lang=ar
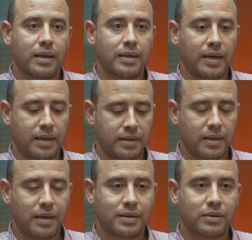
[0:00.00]
يعني
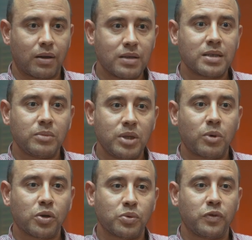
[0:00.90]
الطلاسم دي
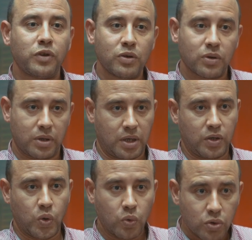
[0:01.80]
برضو في
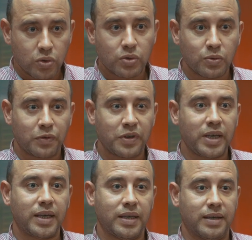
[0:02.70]
يعني اسس
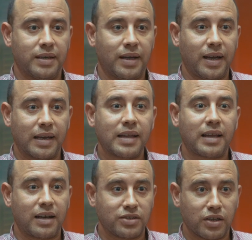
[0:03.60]
وفي حاجات
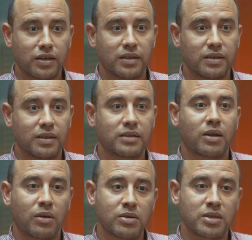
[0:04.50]
علشان
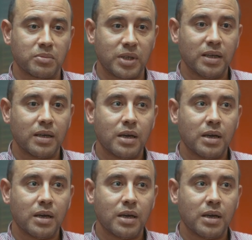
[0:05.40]
الطلاسم دي